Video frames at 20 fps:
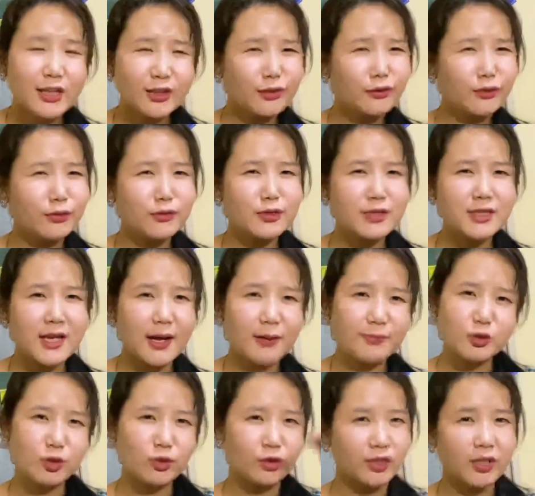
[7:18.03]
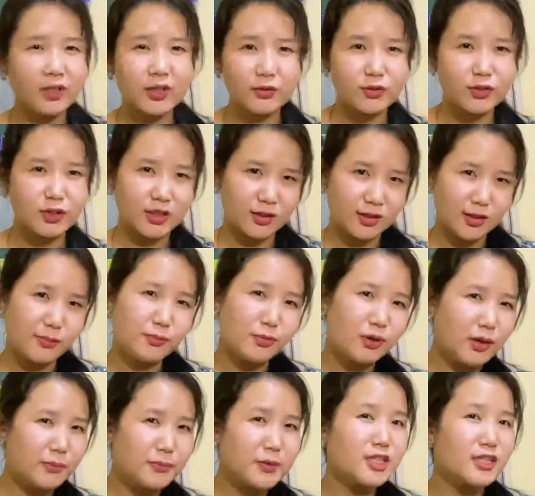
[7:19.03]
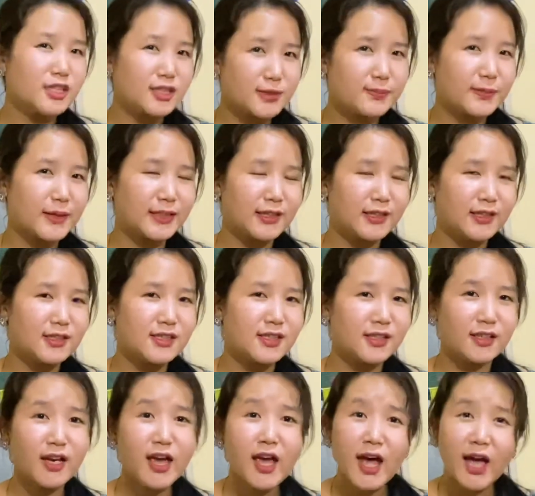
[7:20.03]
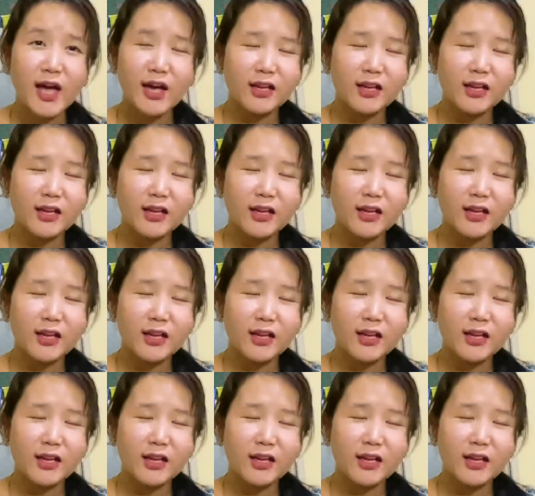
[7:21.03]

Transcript: तो उससे आप छोटे नहीं हो जाते आपको हमेशा रिस्पेक्ट करनी चाहिए